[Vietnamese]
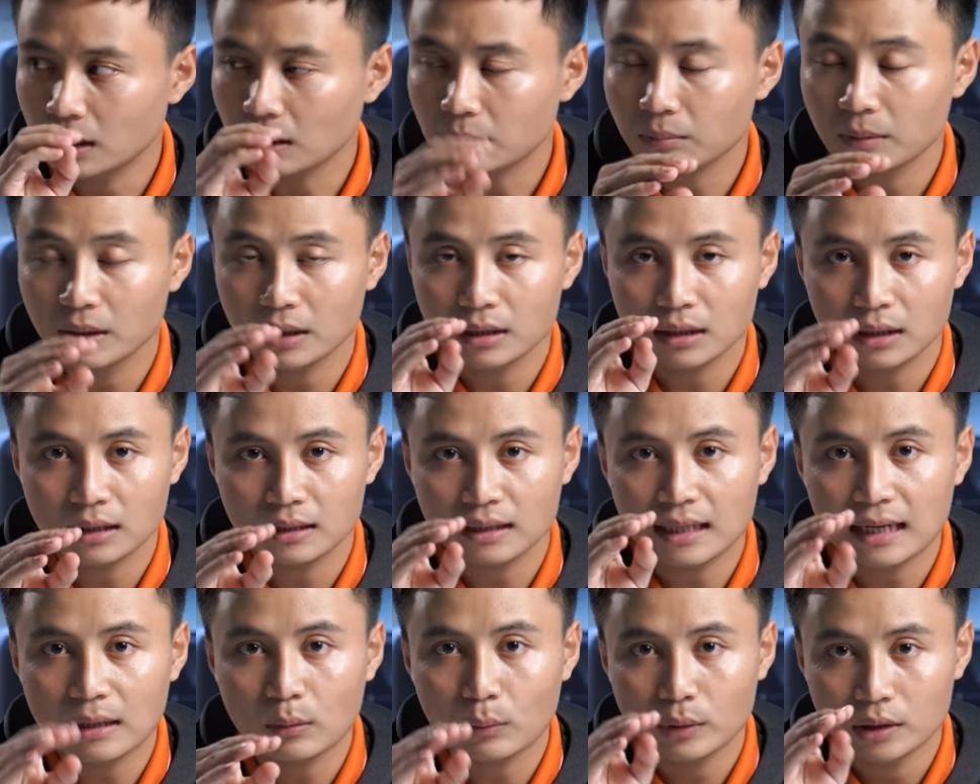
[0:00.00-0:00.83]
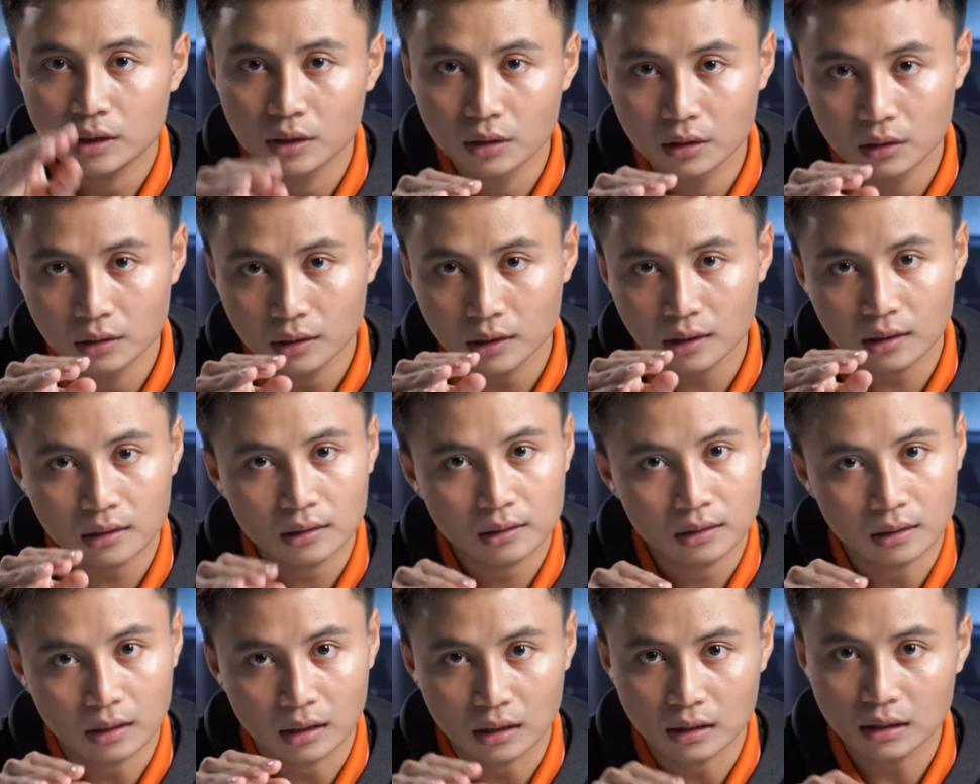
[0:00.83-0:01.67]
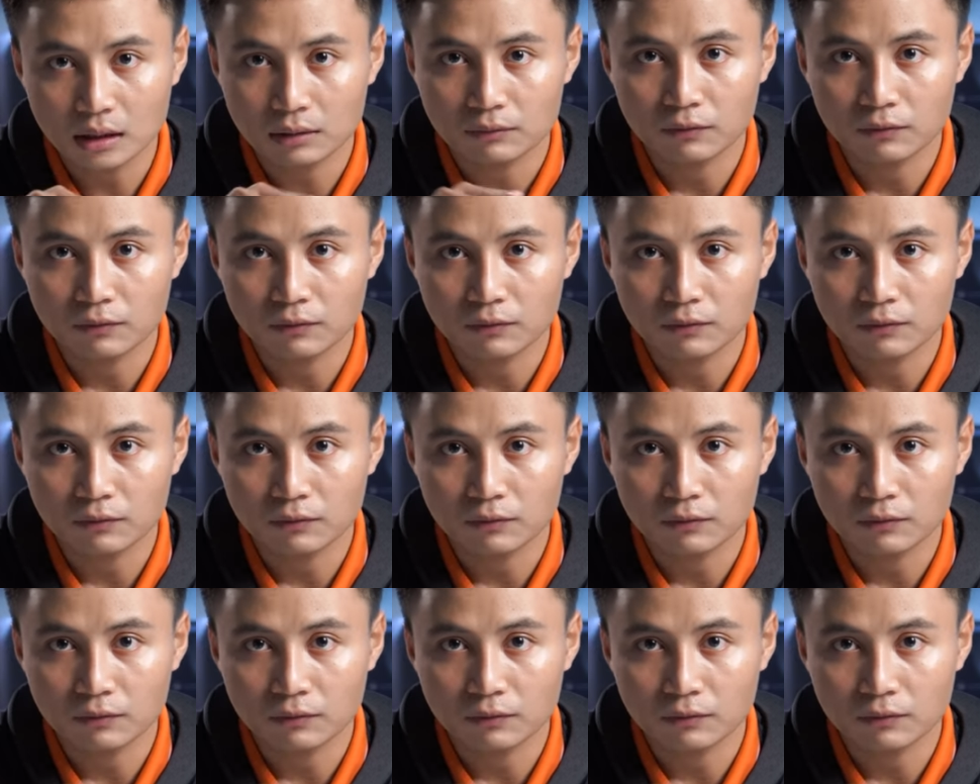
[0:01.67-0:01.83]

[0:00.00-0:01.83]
đặc biệt là ra ngoài đường á ở